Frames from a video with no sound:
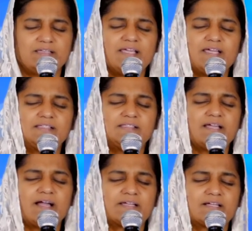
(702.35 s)

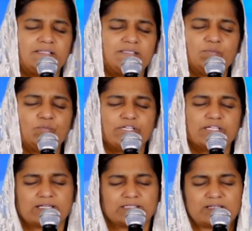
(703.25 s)
நேர்த்தியாய் கட்டி
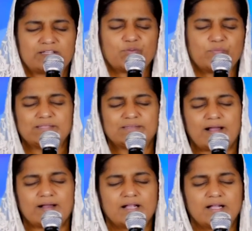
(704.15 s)
முடிக்க கத்திர கிருபை
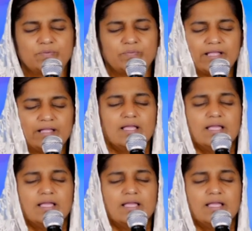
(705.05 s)
தாங்க ஆண்டவரே